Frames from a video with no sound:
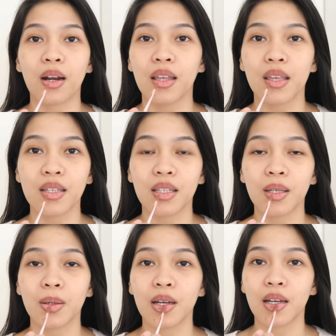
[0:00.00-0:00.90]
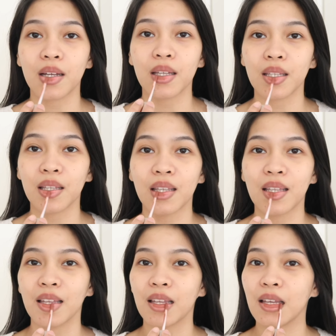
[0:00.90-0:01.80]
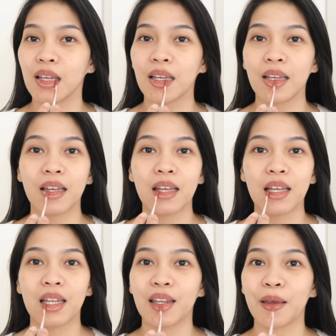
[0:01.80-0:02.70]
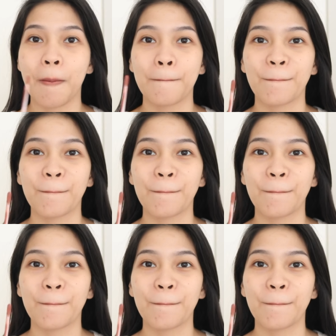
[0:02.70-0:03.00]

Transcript: warnanya cantik banget nih